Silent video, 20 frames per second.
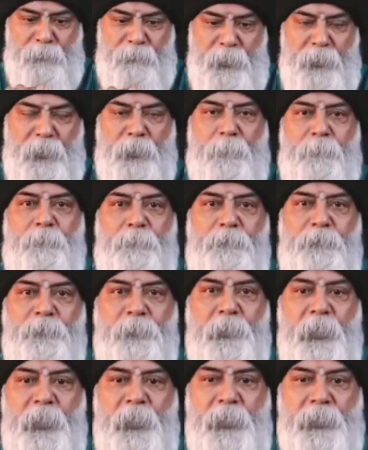சதவீதம்
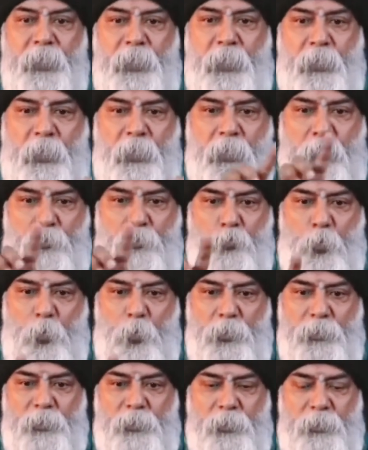இந்த கார்
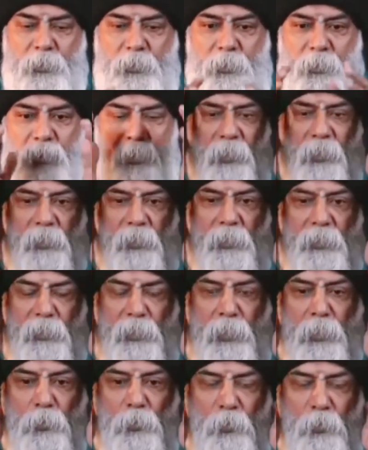ஓட்டுறதுல
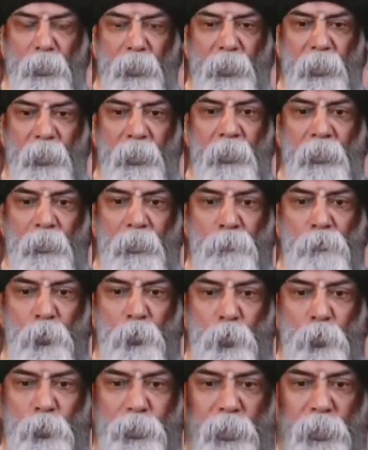என்னுடைய
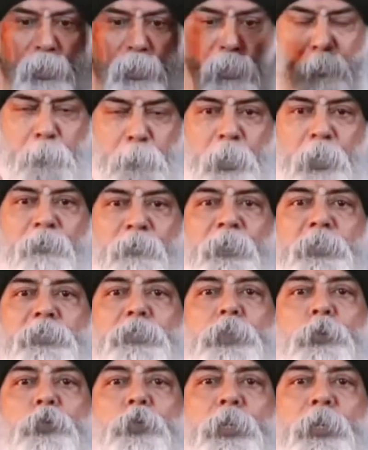முழு ஈடுபாடு
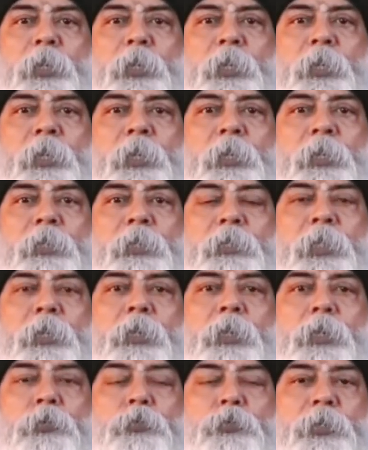வந்த உடனே
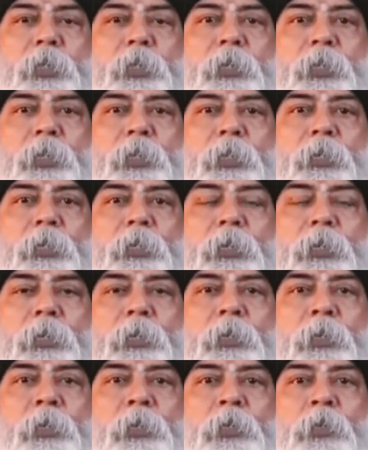என்ன ஆகும்னு கேட்டீங்கன்னா
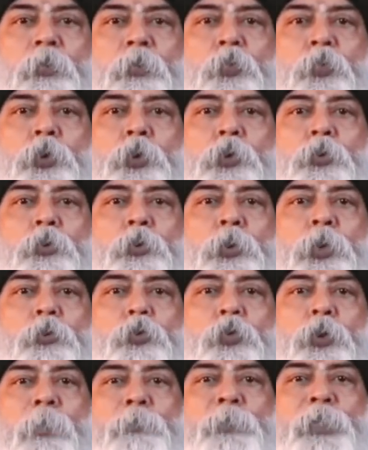உள்ளுக்குள்ள
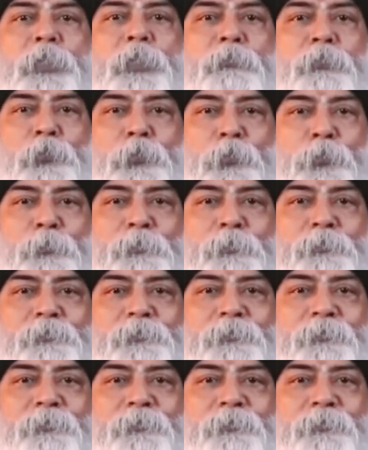ஒரு அமைதி வந்துடும்